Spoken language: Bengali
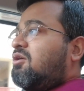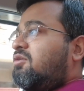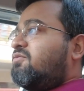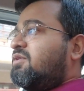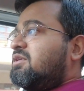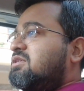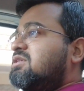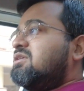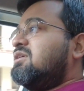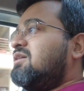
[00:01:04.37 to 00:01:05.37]
অফ
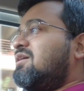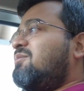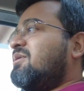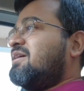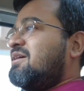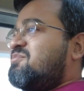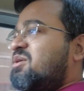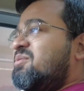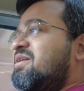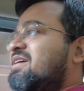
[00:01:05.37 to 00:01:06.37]
নিচ্ছি আমাকে আর
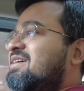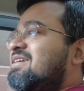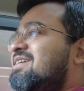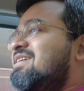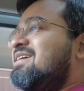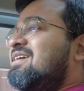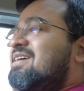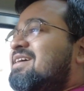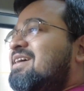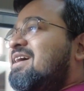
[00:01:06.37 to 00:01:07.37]
পাবে না
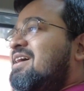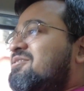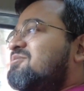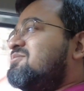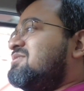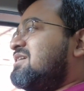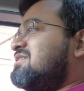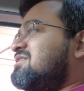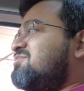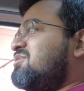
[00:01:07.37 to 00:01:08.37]
এখন
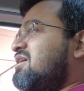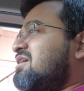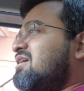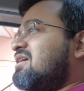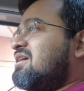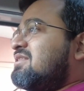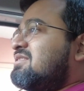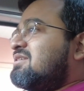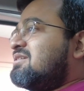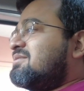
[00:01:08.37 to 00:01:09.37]
যাচ্ছি প্রিয়াঙ্কাকে আনতে